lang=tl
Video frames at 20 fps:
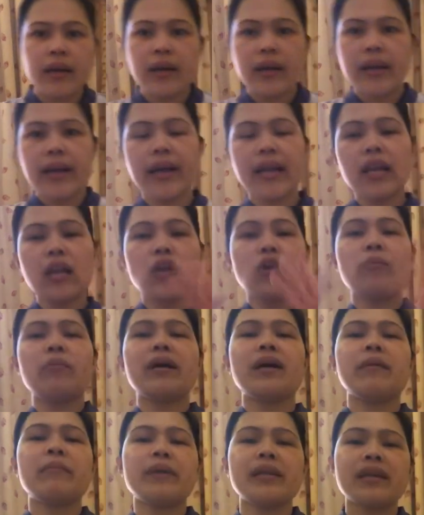Hello
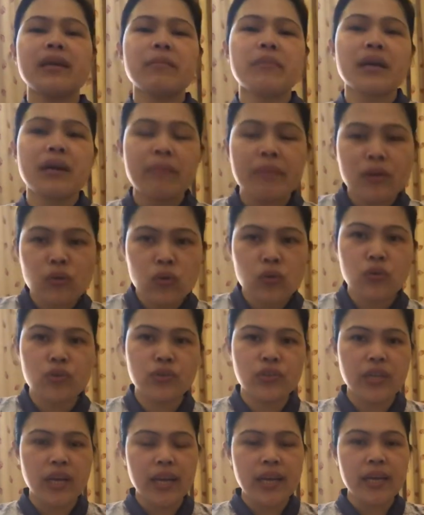mga manay, mga manoy ko
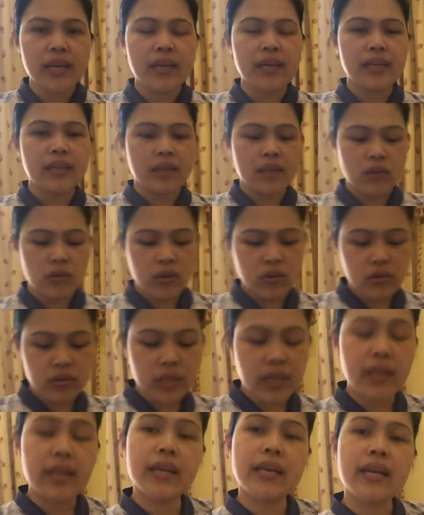dyan. Hello, hello.
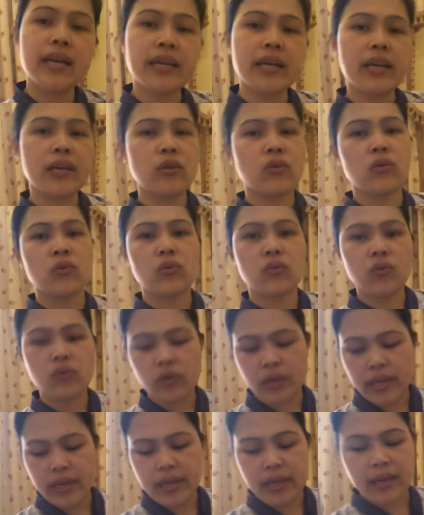Sana ilagi kayong
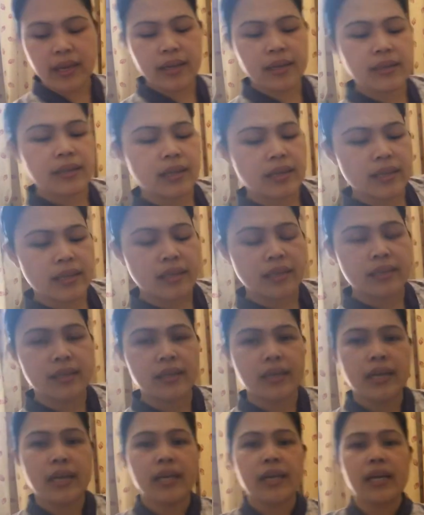okay lang. Ayan.
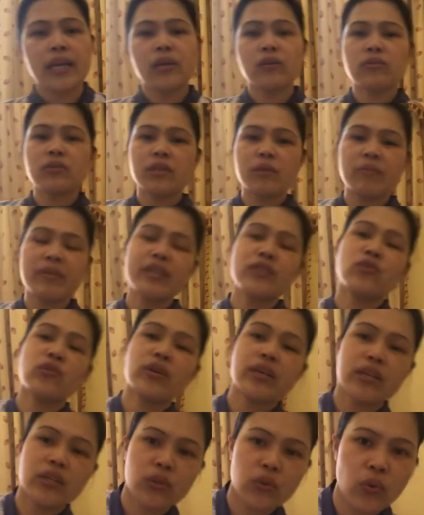Ngayon sa bidyong
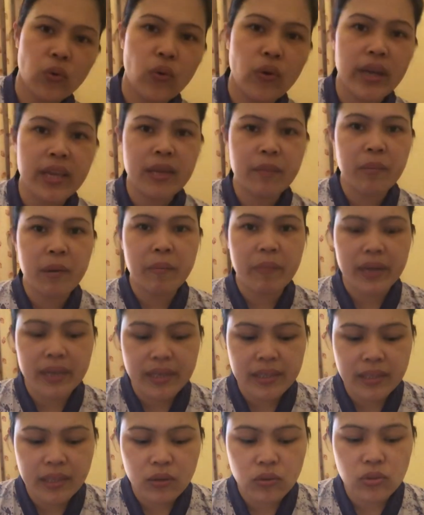ito ay
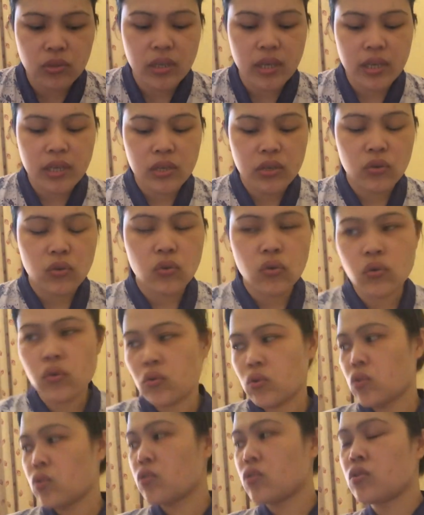ipapakita ko sa inyo
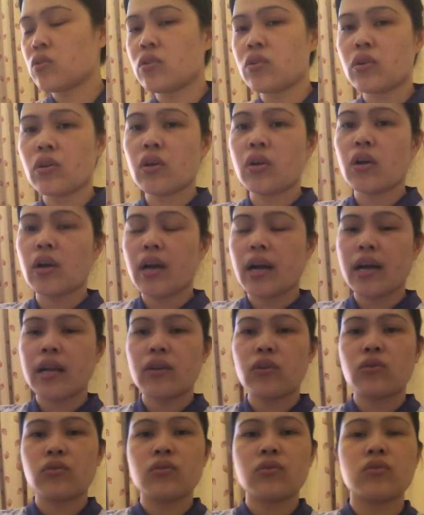kung
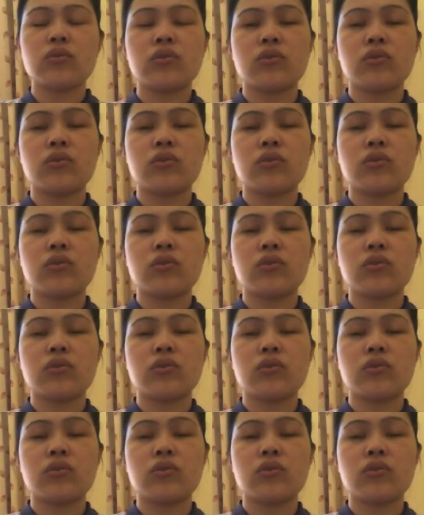ano,